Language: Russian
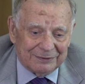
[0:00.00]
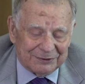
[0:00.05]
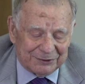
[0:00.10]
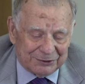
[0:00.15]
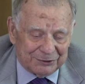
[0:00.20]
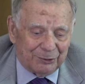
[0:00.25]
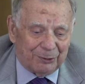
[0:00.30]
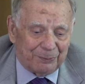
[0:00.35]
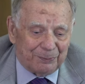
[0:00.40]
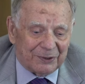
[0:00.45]

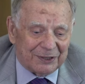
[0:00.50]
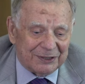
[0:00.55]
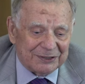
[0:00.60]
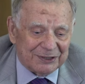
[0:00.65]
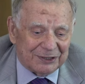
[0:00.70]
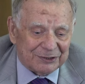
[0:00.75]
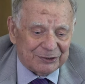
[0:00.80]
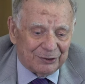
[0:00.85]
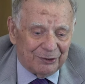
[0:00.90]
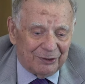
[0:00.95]
что
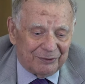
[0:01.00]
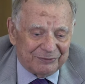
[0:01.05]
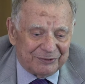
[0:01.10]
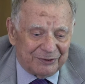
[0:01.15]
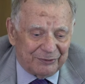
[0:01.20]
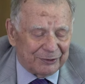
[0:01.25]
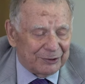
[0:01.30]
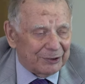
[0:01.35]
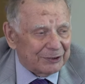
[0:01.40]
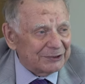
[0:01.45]
произошло в
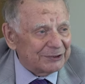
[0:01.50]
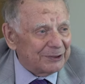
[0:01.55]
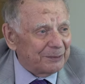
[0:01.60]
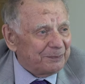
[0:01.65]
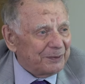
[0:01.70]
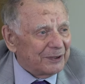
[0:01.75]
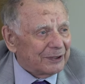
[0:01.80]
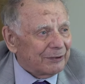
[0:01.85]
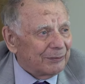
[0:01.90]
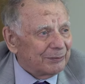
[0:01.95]

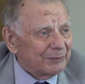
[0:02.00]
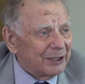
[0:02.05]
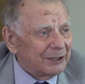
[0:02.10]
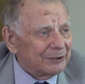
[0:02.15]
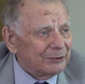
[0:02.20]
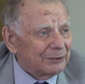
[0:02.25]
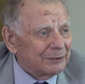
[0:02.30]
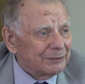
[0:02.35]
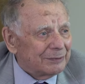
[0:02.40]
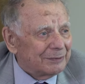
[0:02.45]
1991
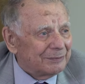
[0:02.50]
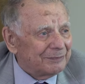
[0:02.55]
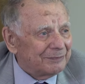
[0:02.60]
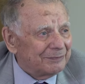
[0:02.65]
году,